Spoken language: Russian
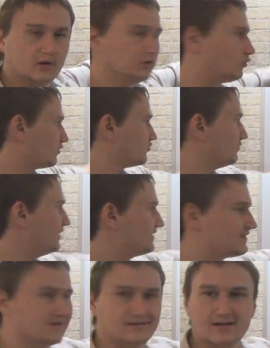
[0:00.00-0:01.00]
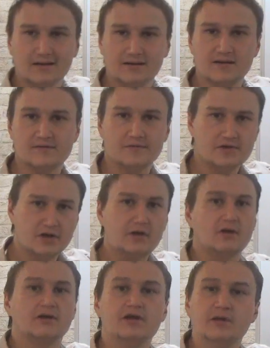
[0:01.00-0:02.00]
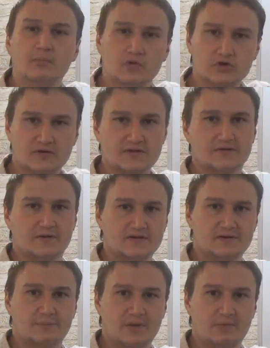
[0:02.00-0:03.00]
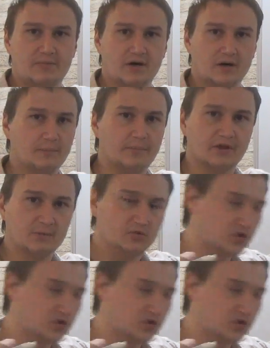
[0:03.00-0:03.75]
то, разумеется, данная свеча не может называться пин-баром, потому